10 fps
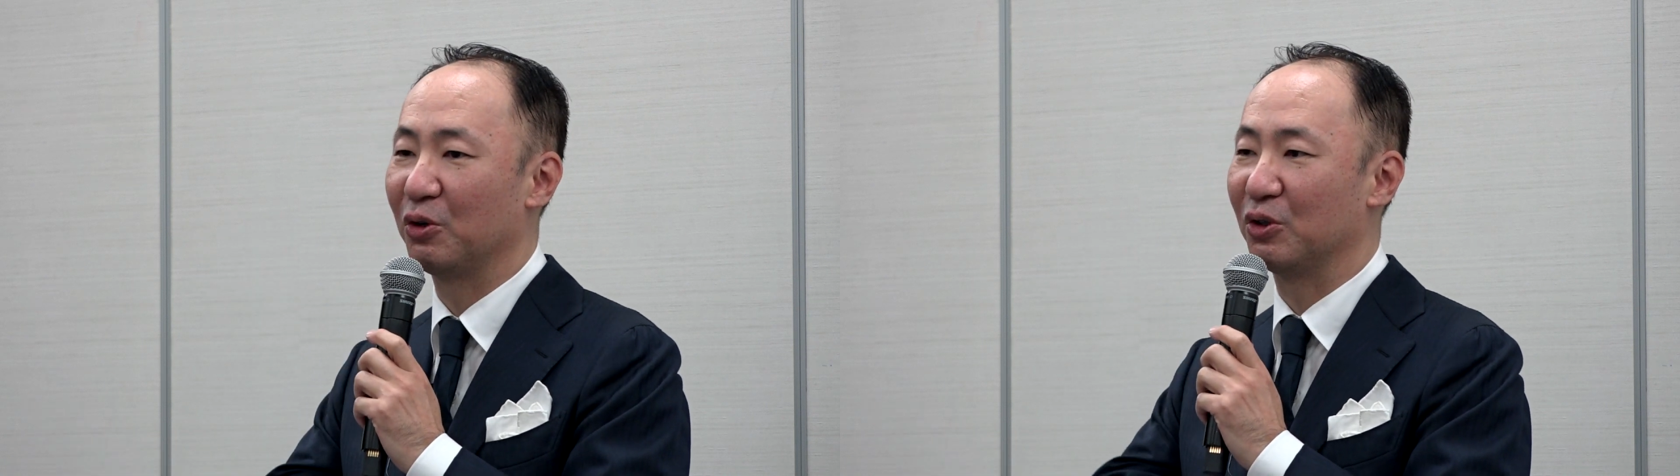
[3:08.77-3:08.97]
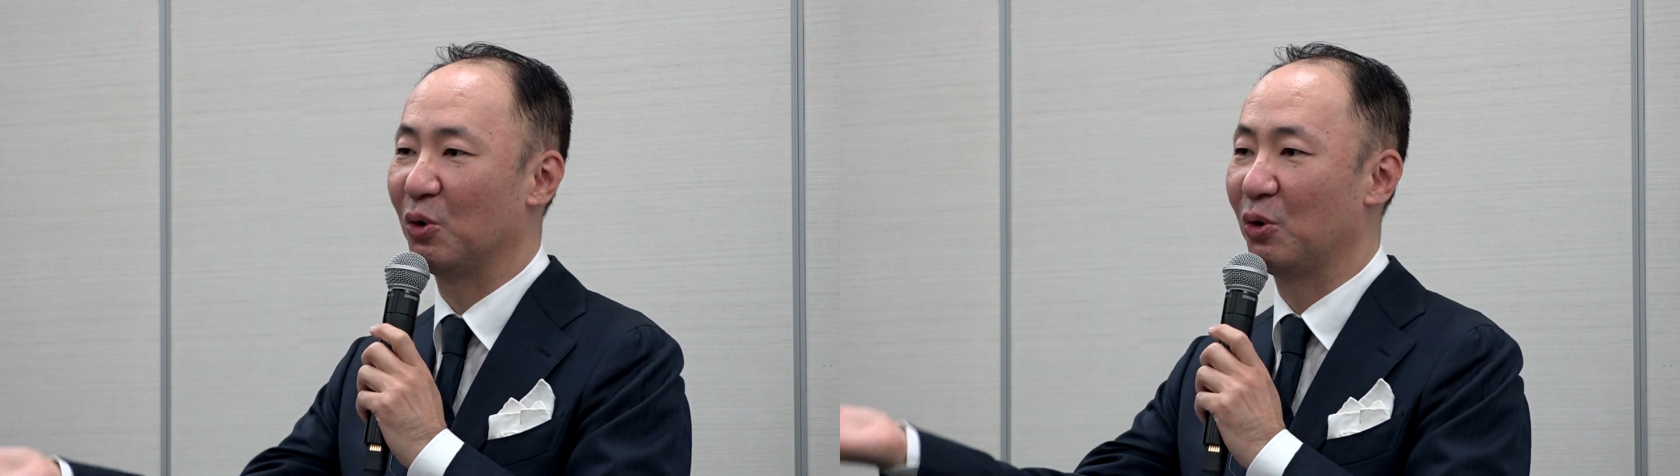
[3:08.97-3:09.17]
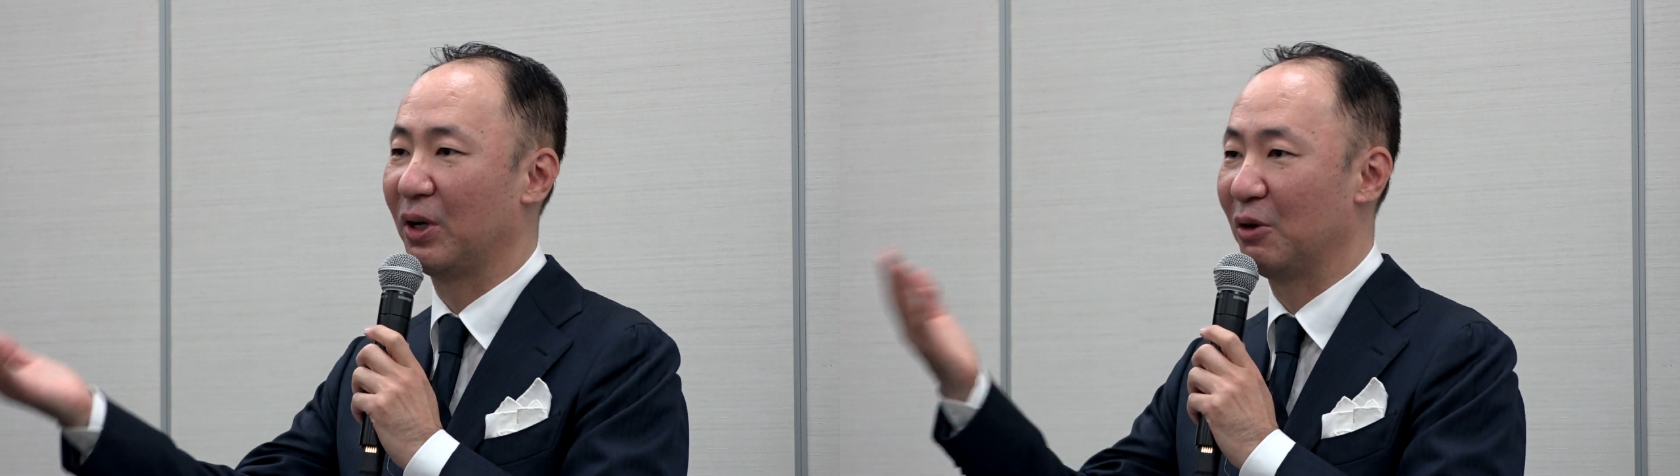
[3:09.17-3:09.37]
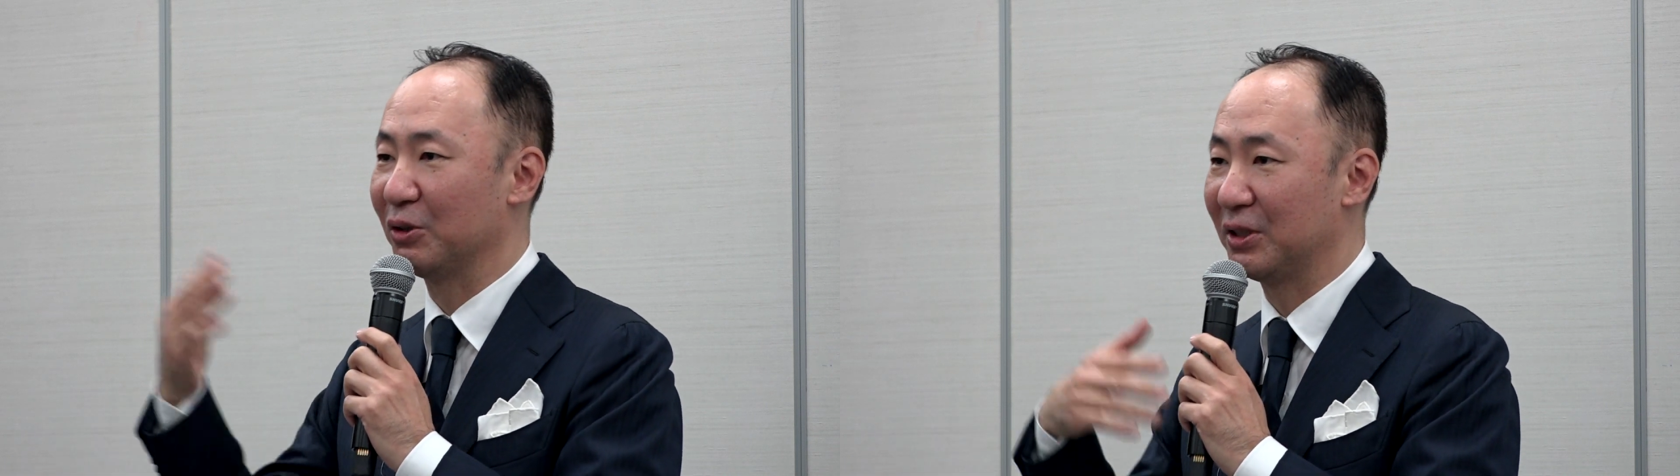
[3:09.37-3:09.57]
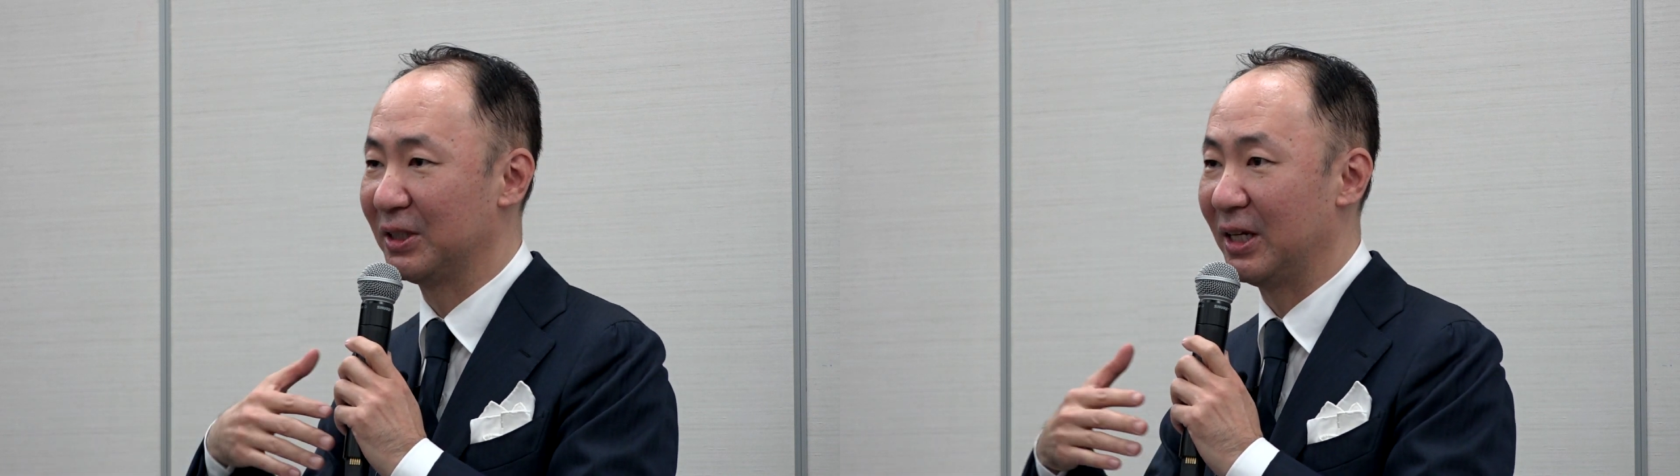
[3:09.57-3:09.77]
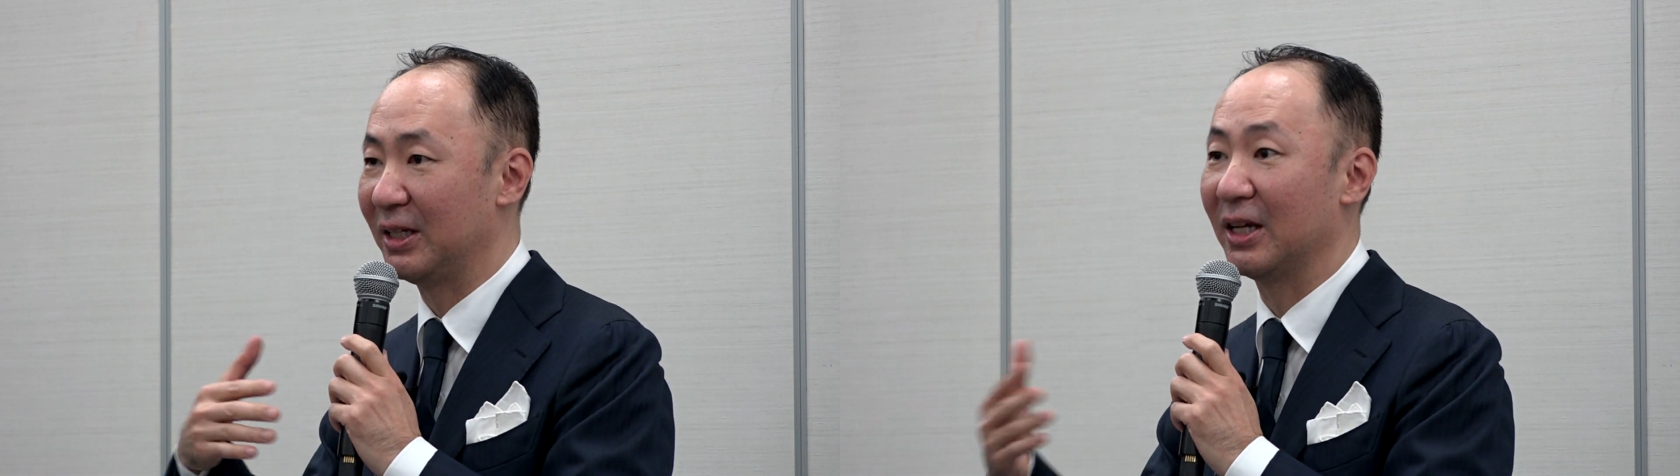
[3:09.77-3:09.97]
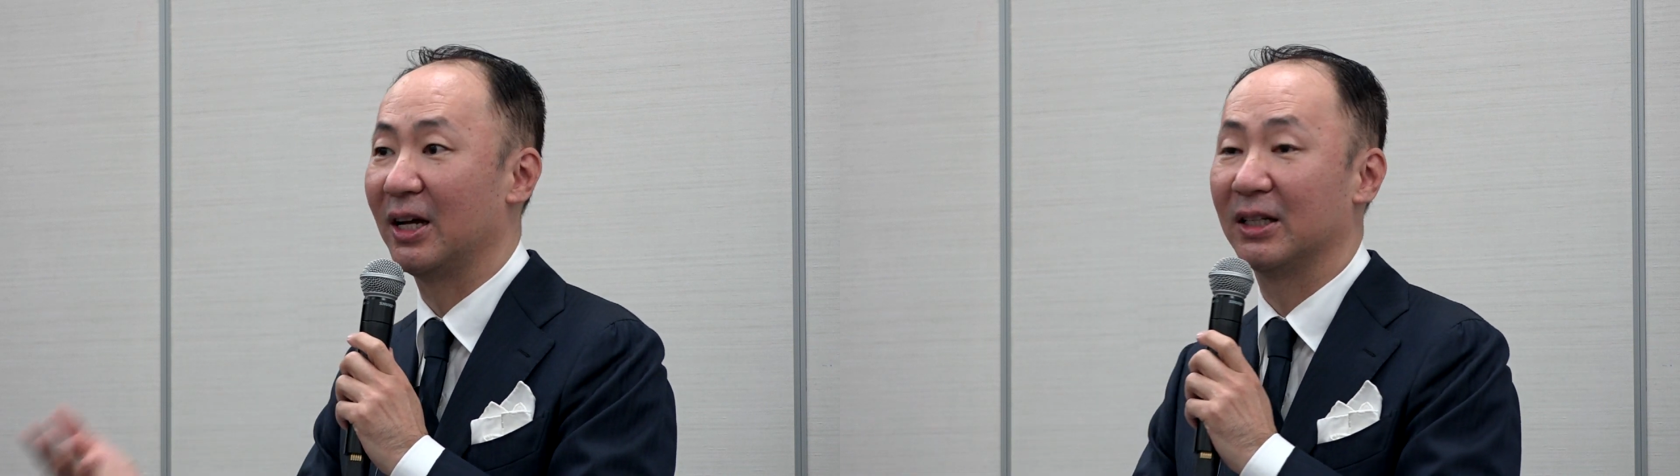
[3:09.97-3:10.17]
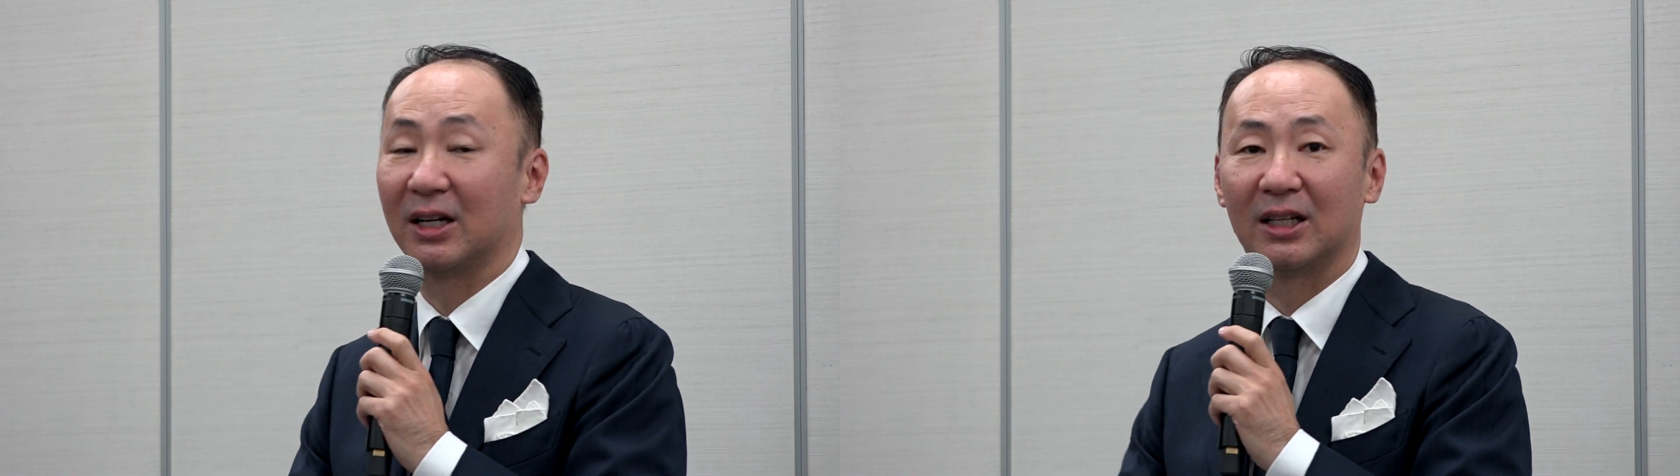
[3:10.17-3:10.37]
く OK をしていた
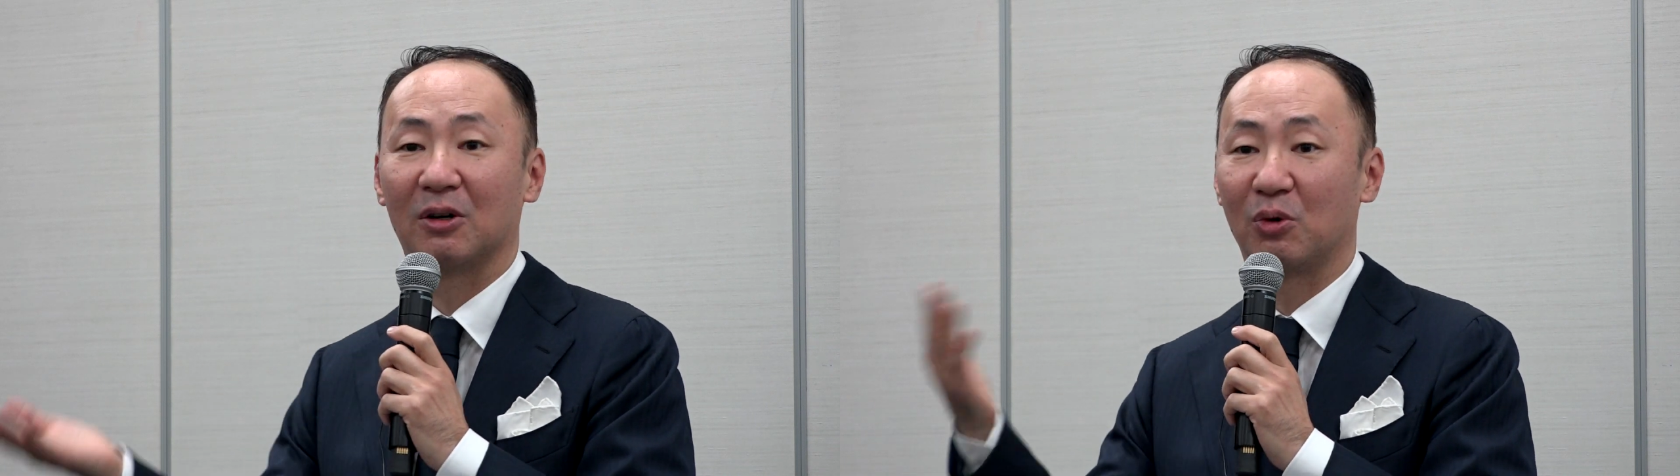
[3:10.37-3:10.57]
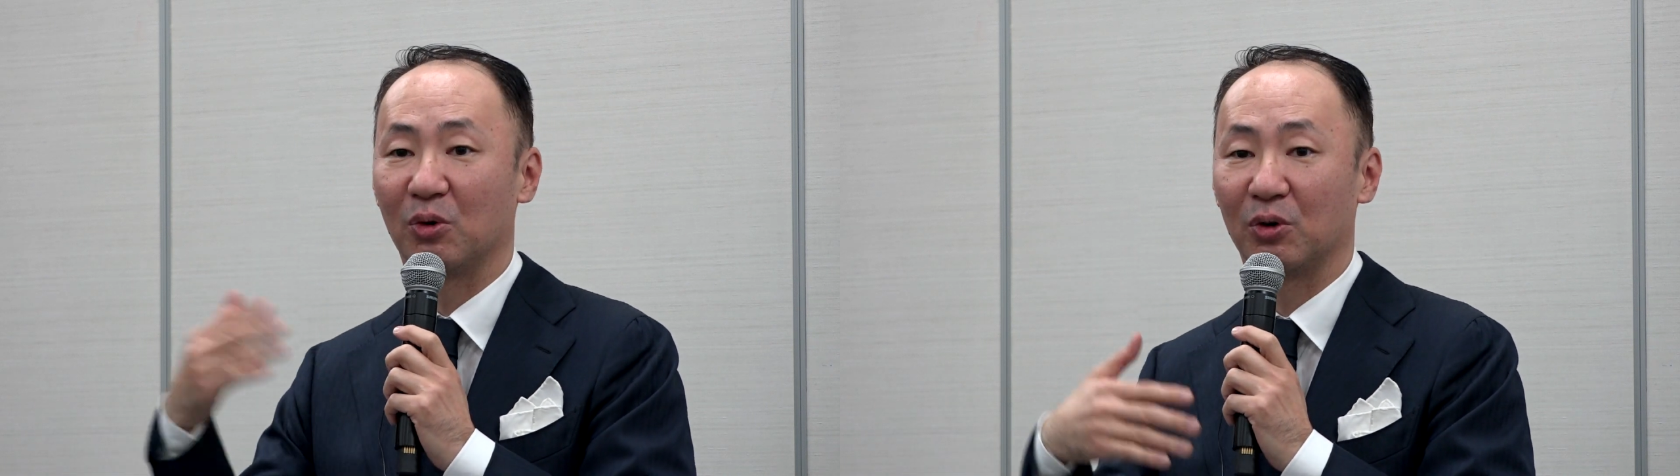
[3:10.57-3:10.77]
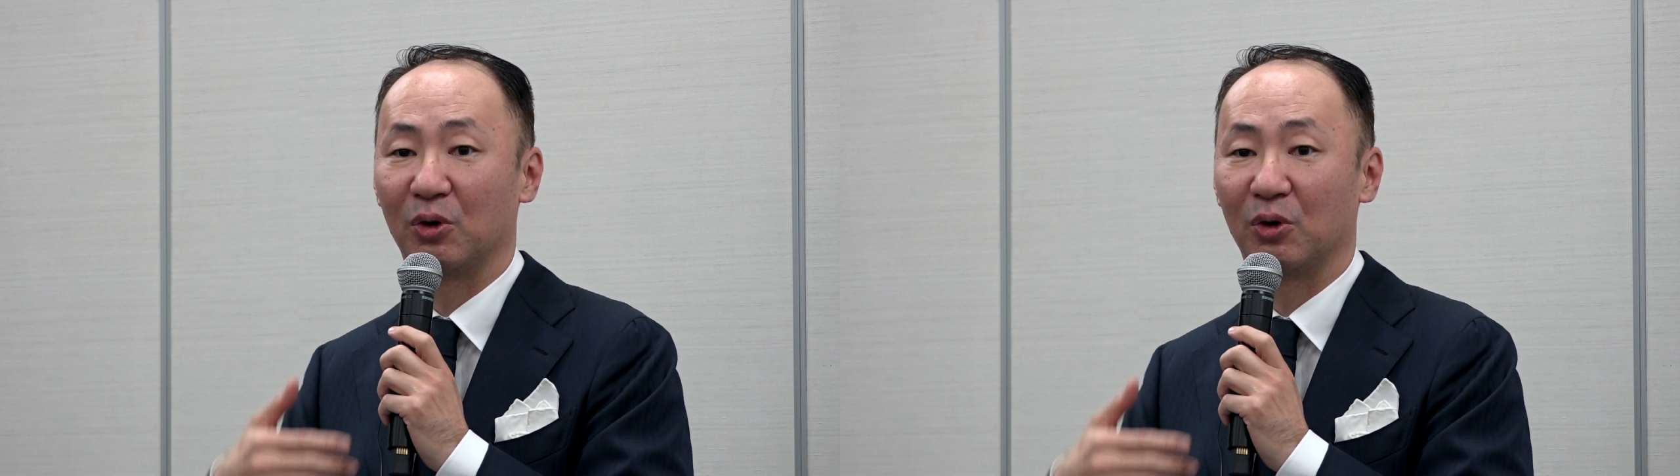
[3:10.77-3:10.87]
だいた方がここ